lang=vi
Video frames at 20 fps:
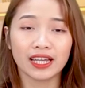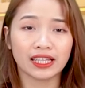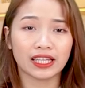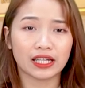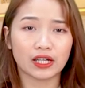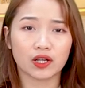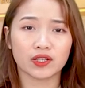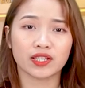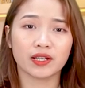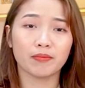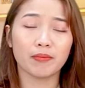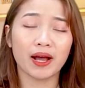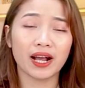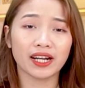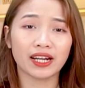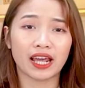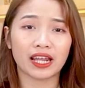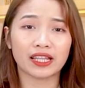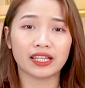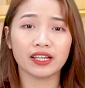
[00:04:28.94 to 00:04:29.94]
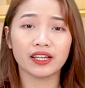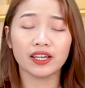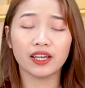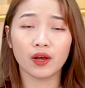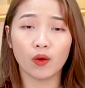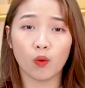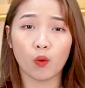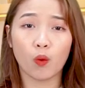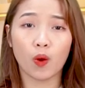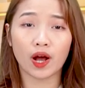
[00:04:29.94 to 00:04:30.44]
thì nó sẽ mang đến những
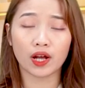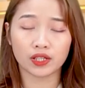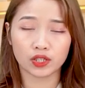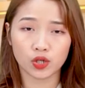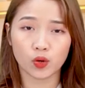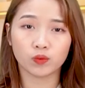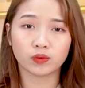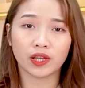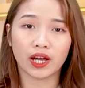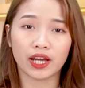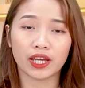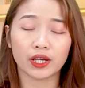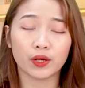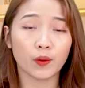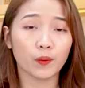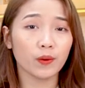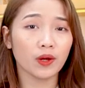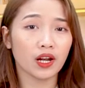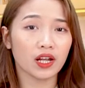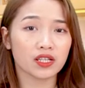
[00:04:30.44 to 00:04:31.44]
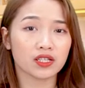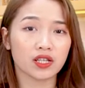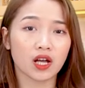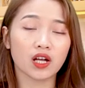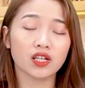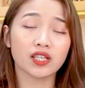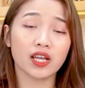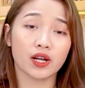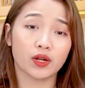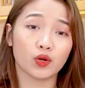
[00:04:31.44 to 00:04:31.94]
hiệu quả trông thấy cũng như là
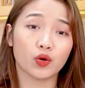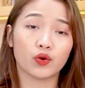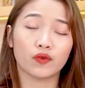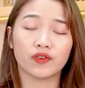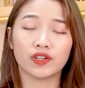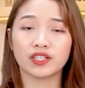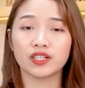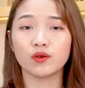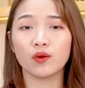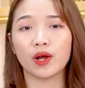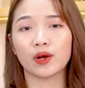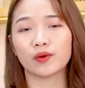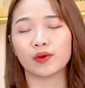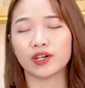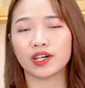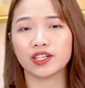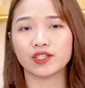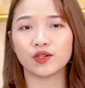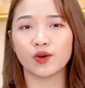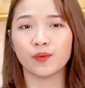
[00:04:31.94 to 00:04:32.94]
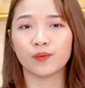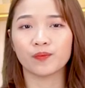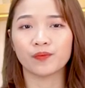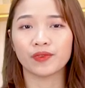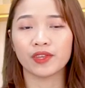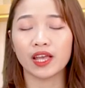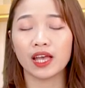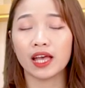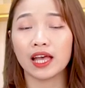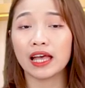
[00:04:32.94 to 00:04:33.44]
rõ rệt đối với sức khỏe của người dùng.
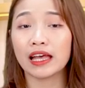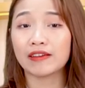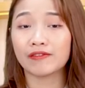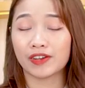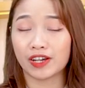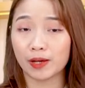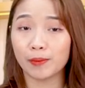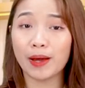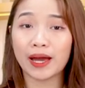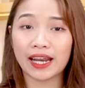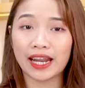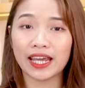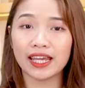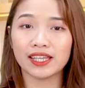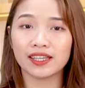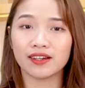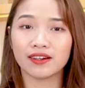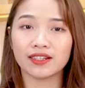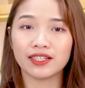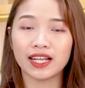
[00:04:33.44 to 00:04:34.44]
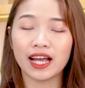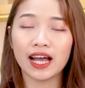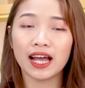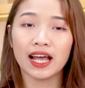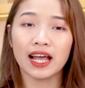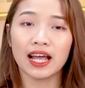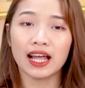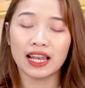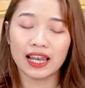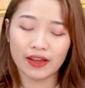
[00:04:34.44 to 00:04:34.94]
Và các bạn hãy nhớ nhé
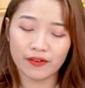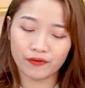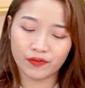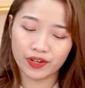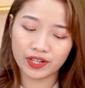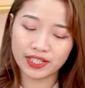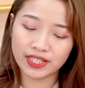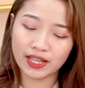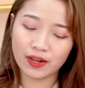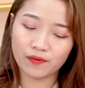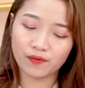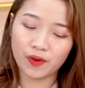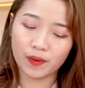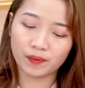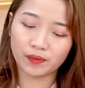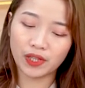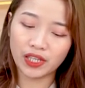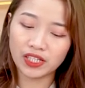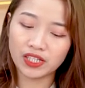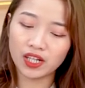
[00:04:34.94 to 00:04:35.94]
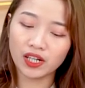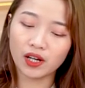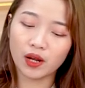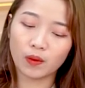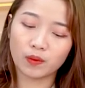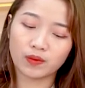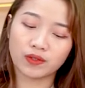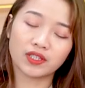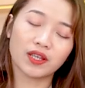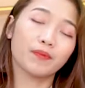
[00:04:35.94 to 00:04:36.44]
là với sản phẩm tinh chất
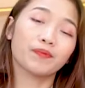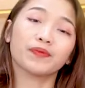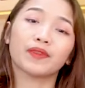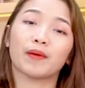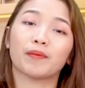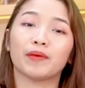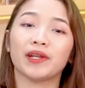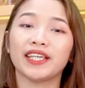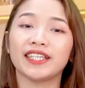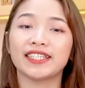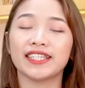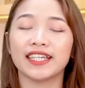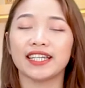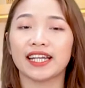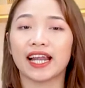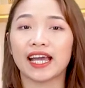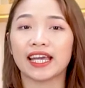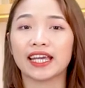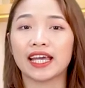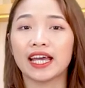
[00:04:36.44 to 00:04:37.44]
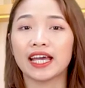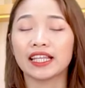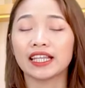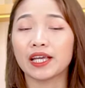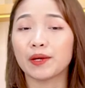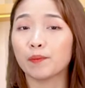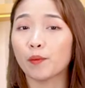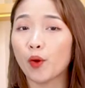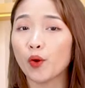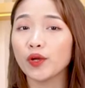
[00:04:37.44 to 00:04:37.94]
hồng sâm nấm linh chi này
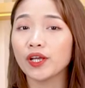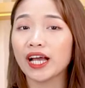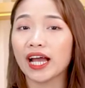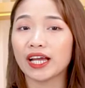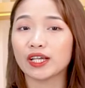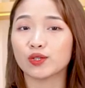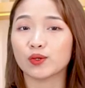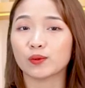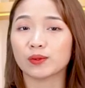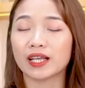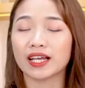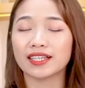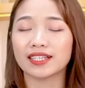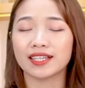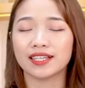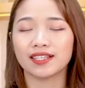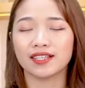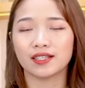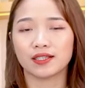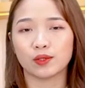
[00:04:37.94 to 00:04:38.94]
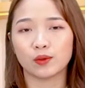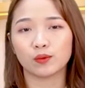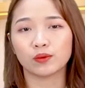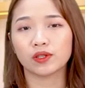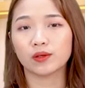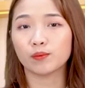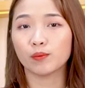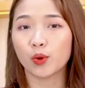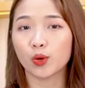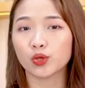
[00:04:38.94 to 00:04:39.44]
thì mỗi ngày chúng ta sẽ sử dụng
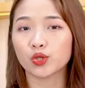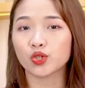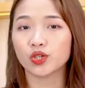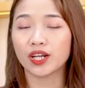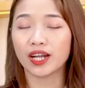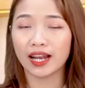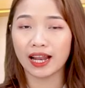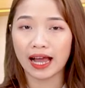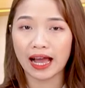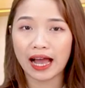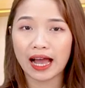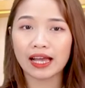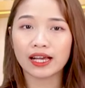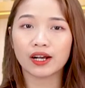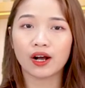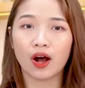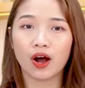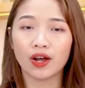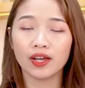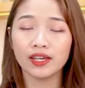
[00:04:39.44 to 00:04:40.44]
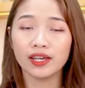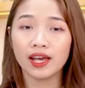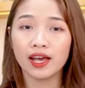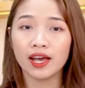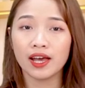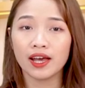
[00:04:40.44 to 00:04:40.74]
từ 1 cho đến là hai gói.